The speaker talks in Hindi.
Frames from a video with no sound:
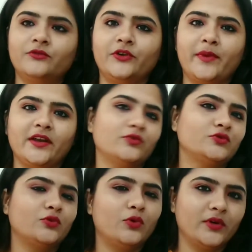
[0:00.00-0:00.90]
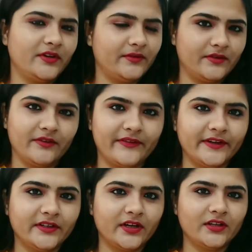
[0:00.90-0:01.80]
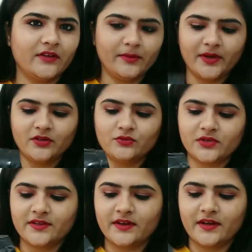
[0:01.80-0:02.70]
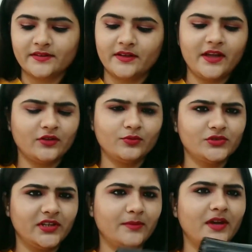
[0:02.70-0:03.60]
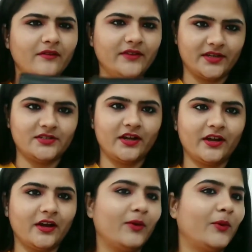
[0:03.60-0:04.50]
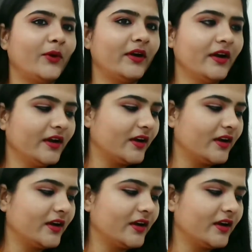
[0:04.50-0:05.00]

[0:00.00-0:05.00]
फिर मैंने उसको रिफ़ंड कर दिया फिर मैंने दूसरे सेलर से लिया तो मुझे ये भी काफ़ी अच्छा लगा और